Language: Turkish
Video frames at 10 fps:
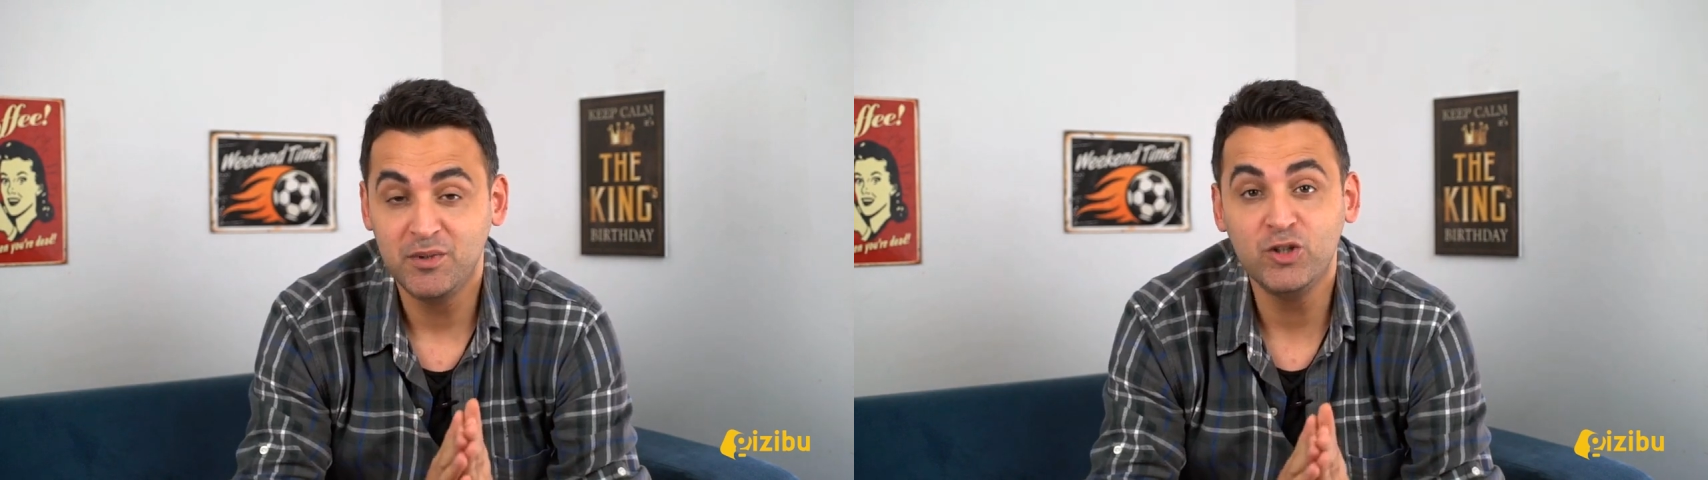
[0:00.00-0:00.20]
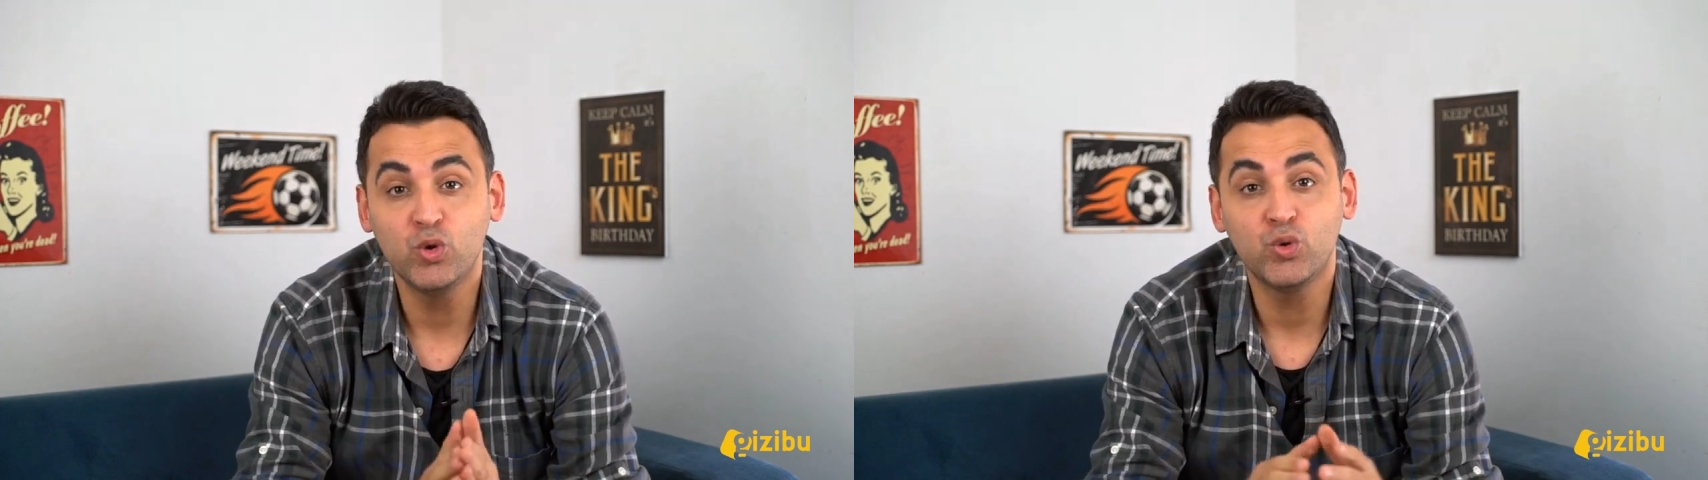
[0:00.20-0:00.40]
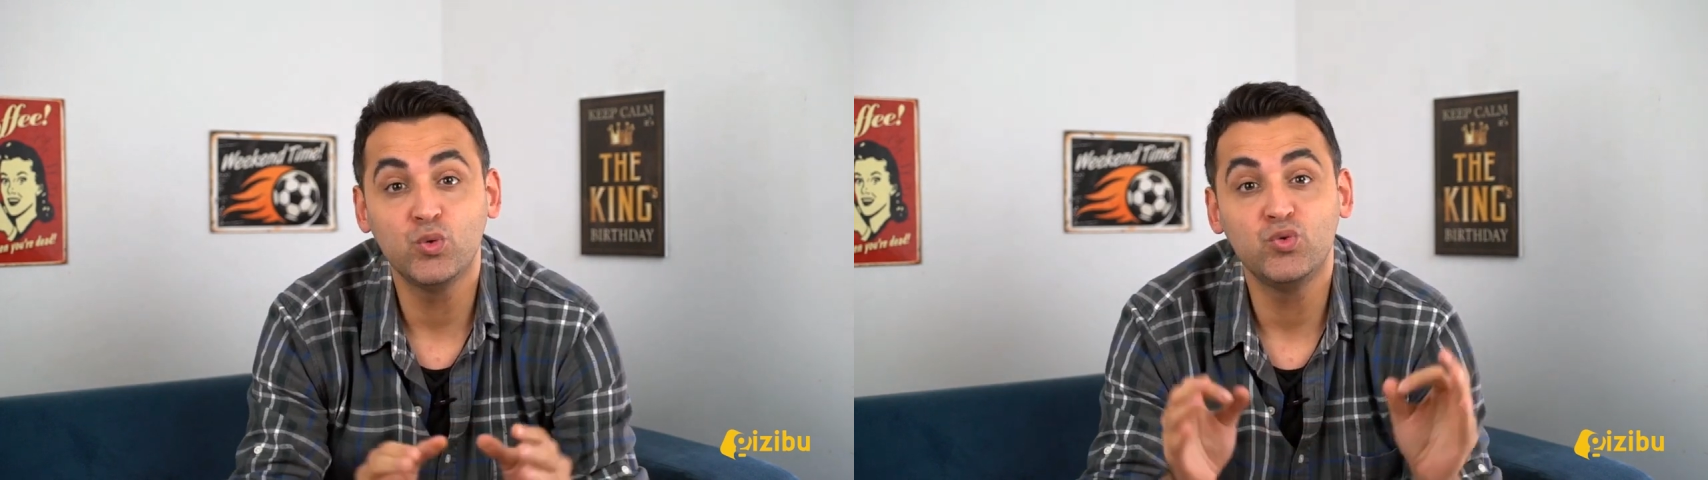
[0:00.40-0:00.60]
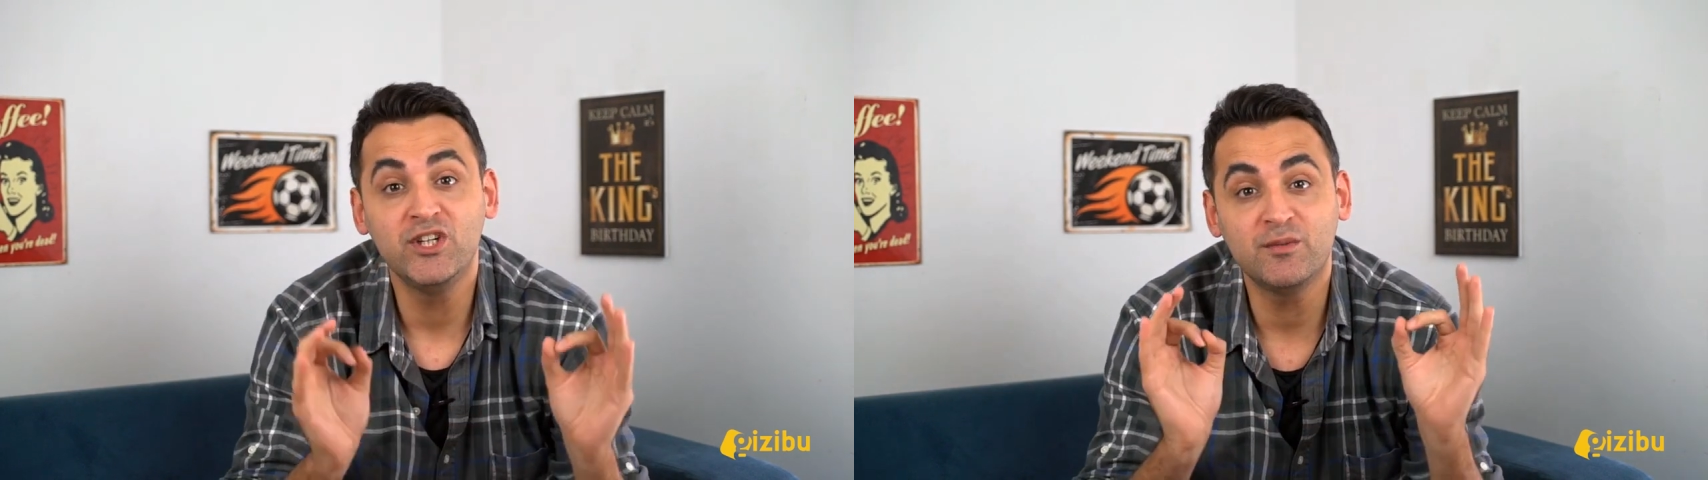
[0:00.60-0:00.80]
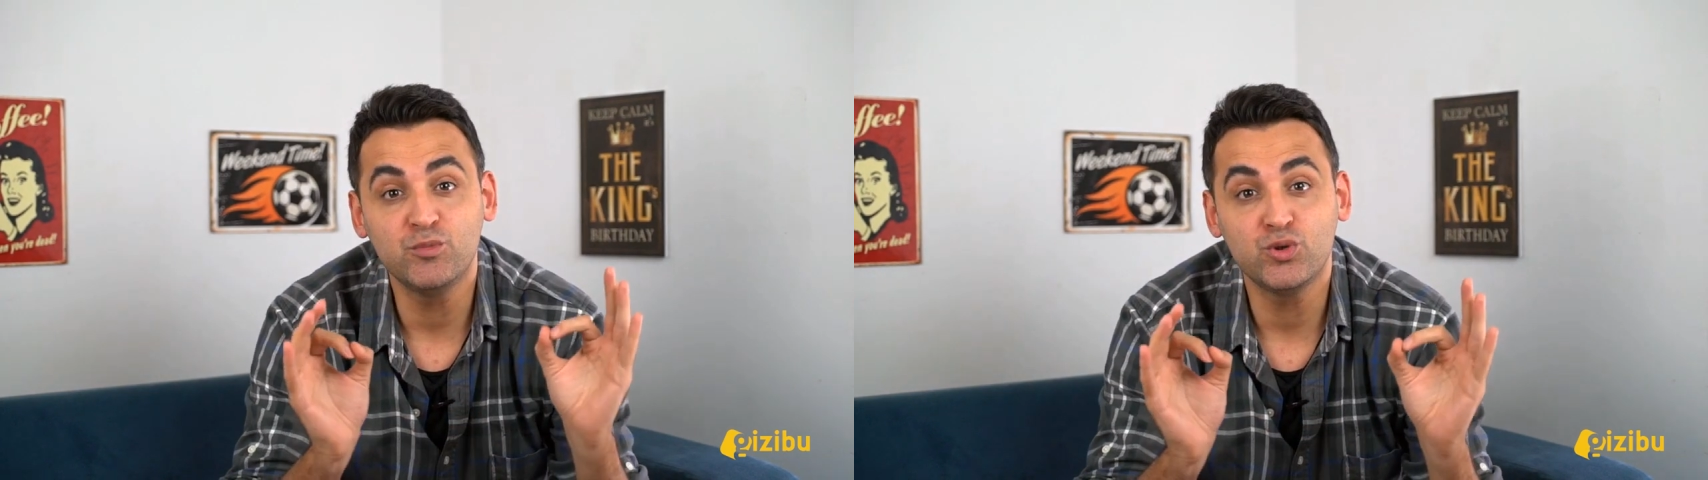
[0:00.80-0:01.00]

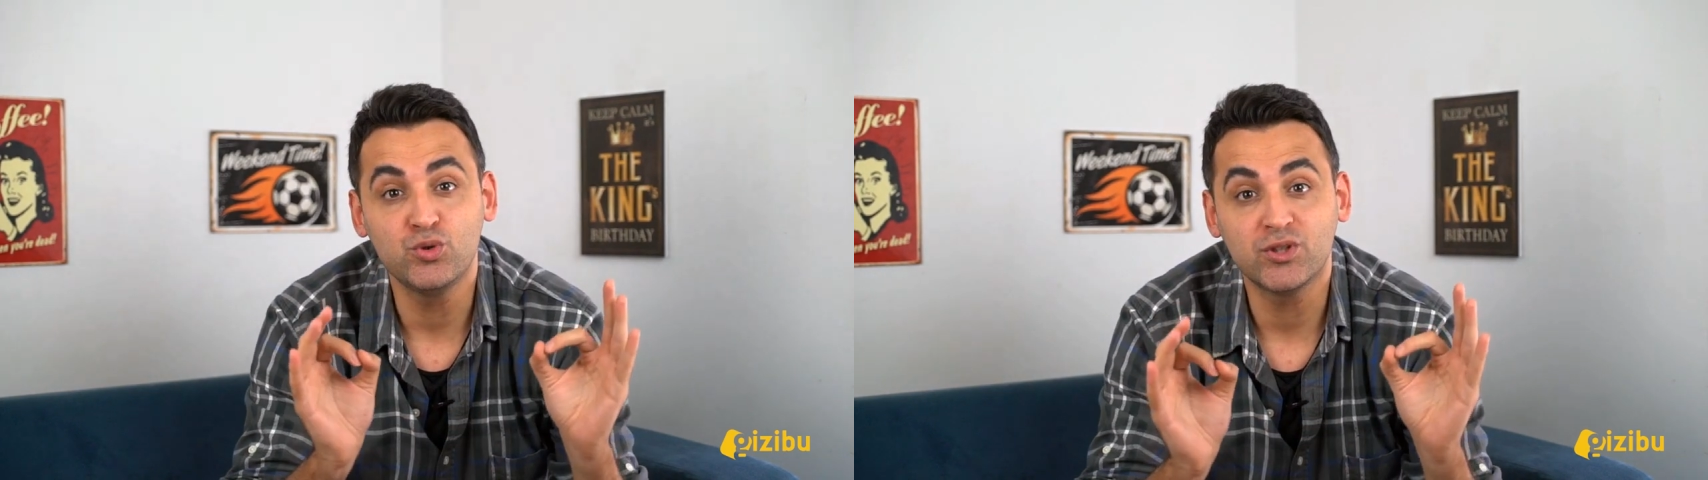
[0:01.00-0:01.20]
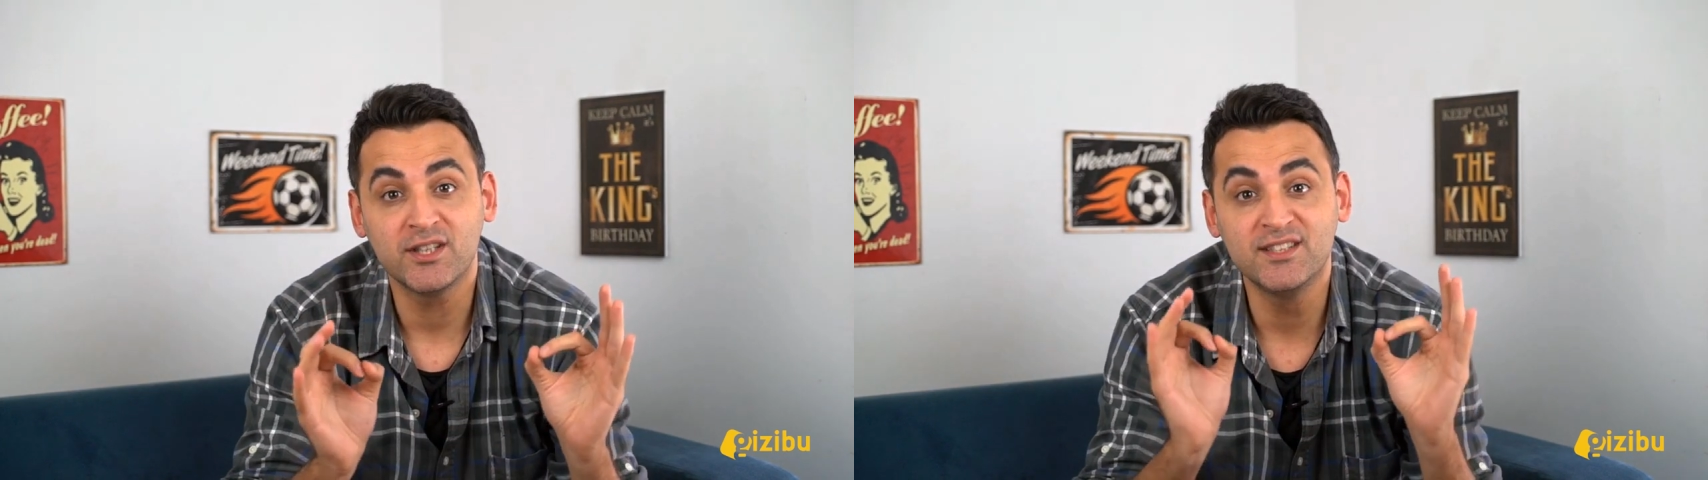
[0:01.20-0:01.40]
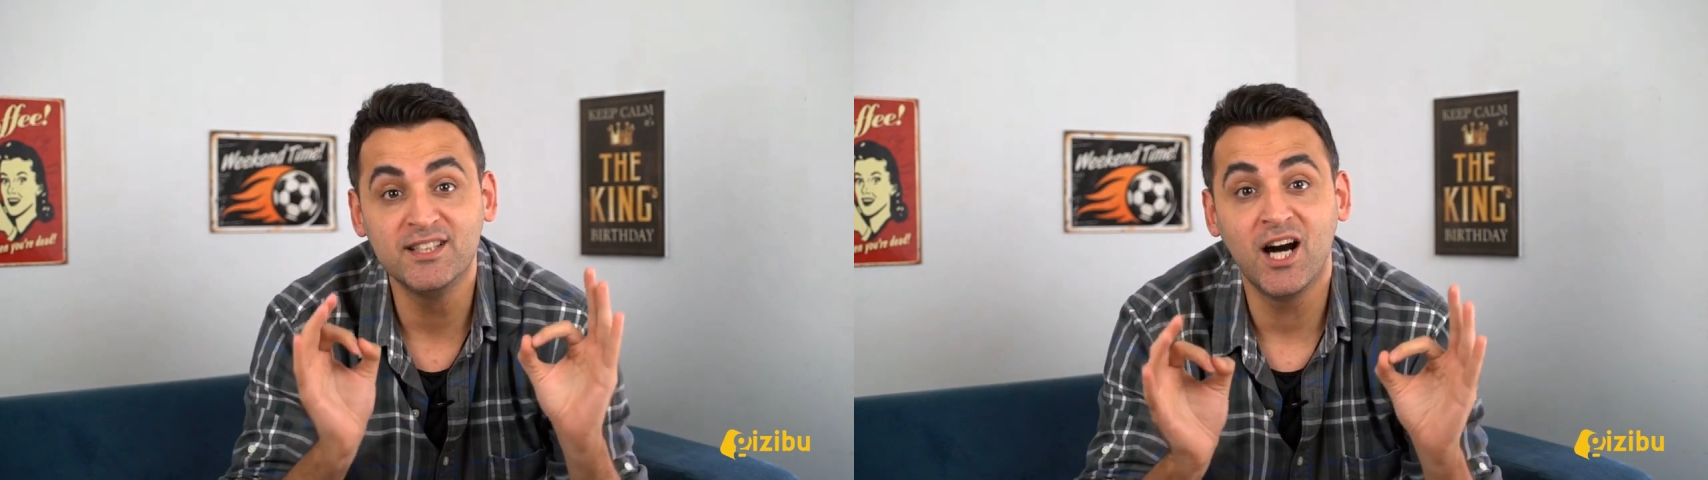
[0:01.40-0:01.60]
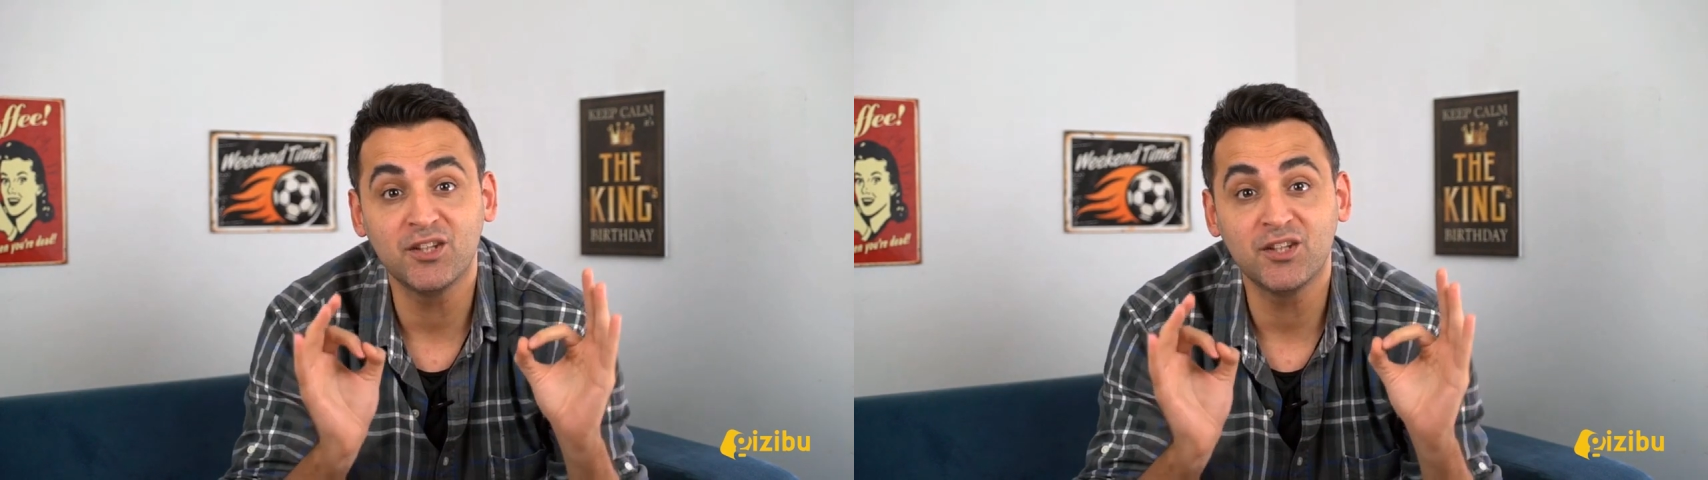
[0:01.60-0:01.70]
1973'te The